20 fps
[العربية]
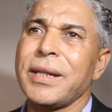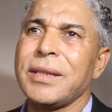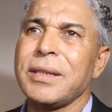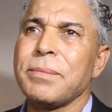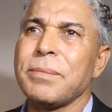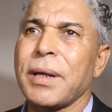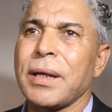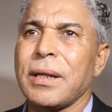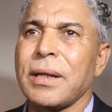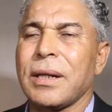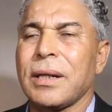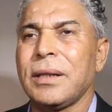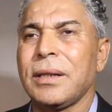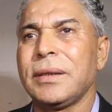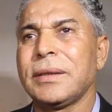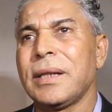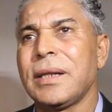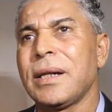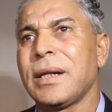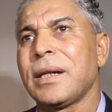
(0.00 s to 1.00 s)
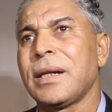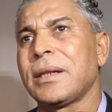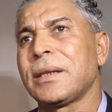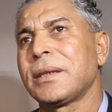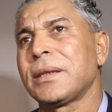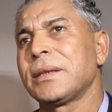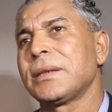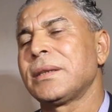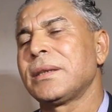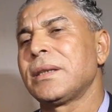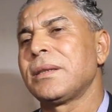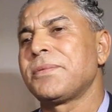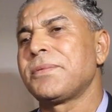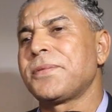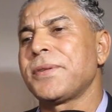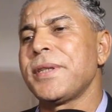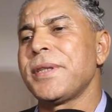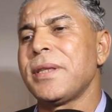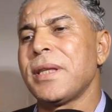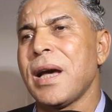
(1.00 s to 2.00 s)
يهدي ما خلق حنا
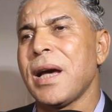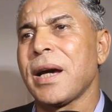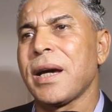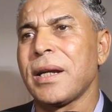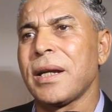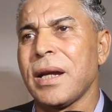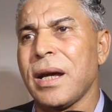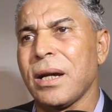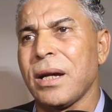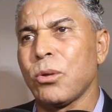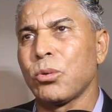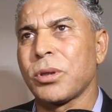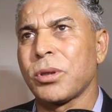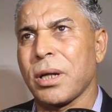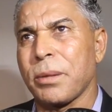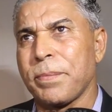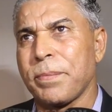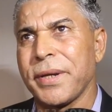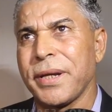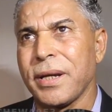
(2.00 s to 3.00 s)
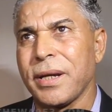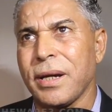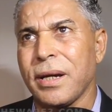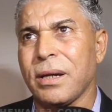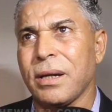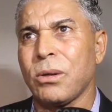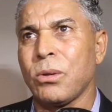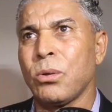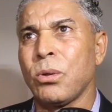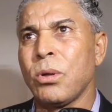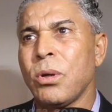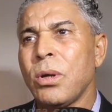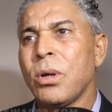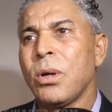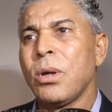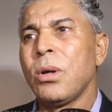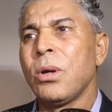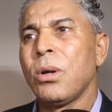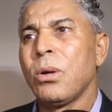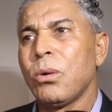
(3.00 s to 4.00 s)
الفن اخلاق وتربيه و...
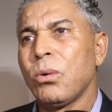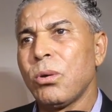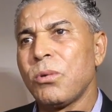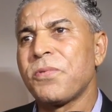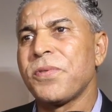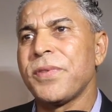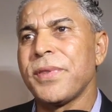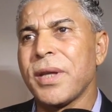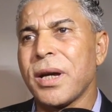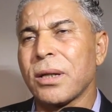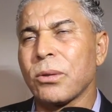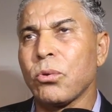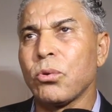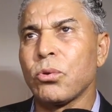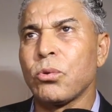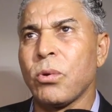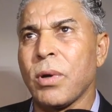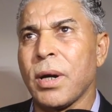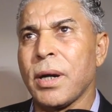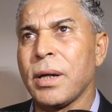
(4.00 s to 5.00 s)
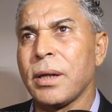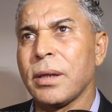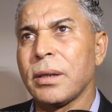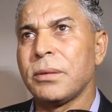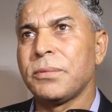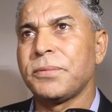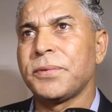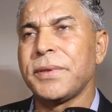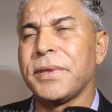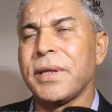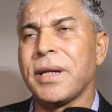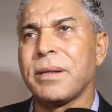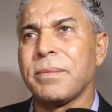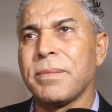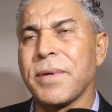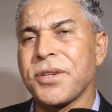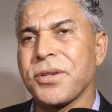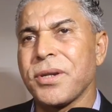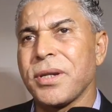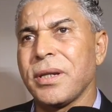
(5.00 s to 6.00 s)
والفنان قدوه الفنان
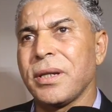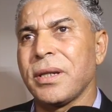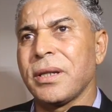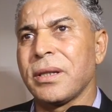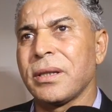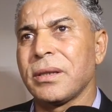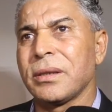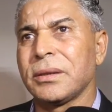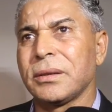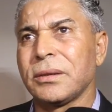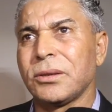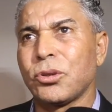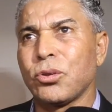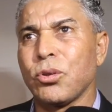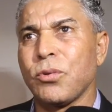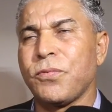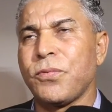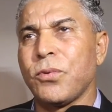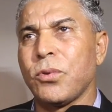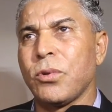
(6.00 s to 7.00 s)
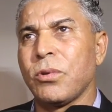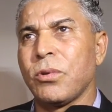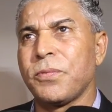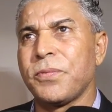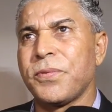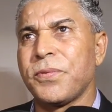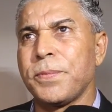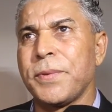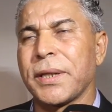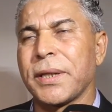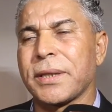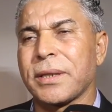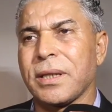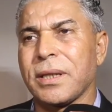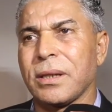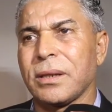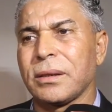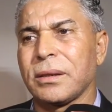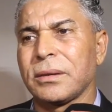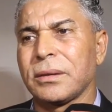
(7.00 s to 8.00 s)
ماشي نشوفوه في ديك
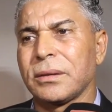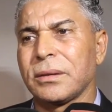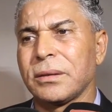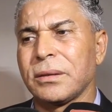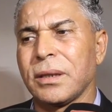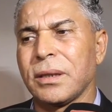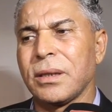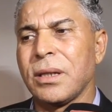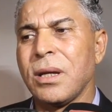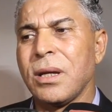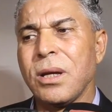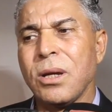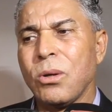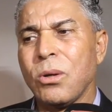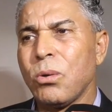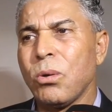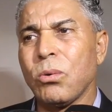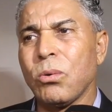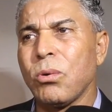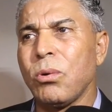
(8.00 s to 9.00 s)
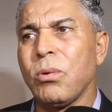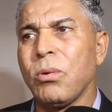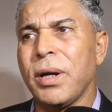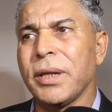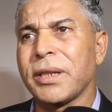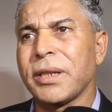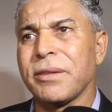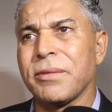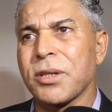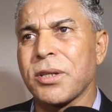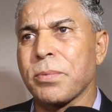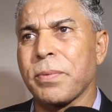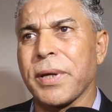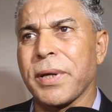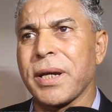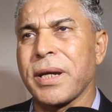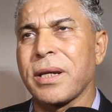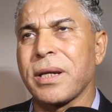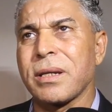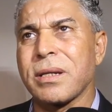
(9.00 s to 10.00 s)
وكل واحد كيفاش
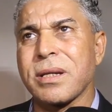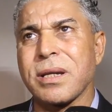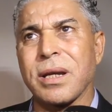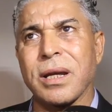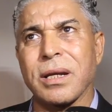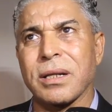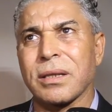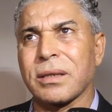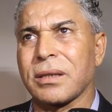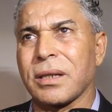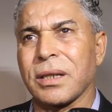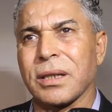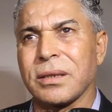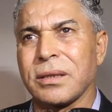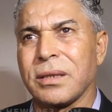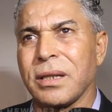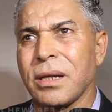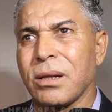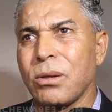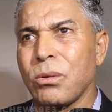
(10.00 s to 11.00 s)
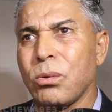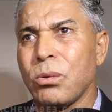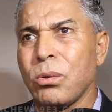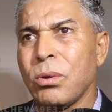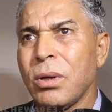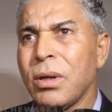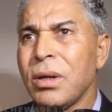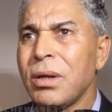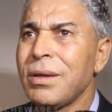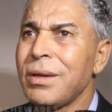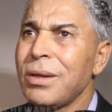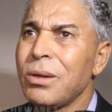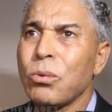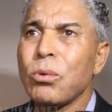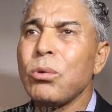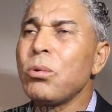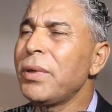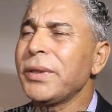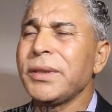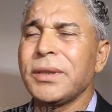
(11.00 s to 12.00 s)
بغى يسير الطريق ديالو
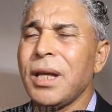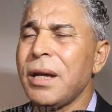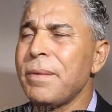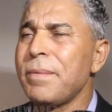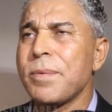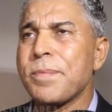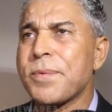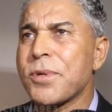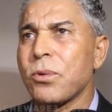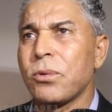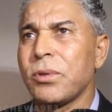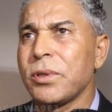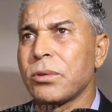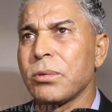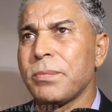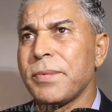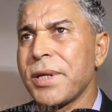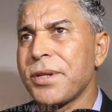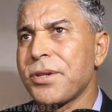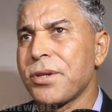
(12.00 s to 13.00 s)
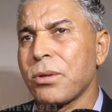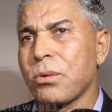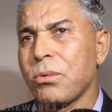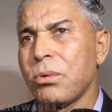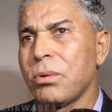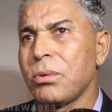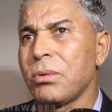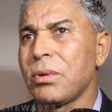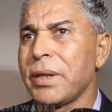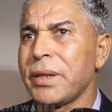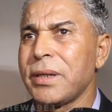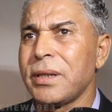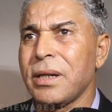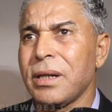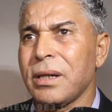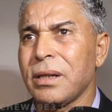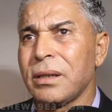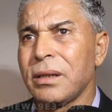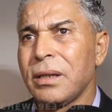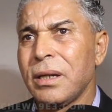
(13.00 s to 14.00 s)
كل واحد يتحمل مسؤوليته من هادشي كله
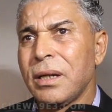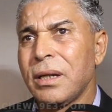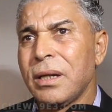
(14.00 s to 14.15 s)
لان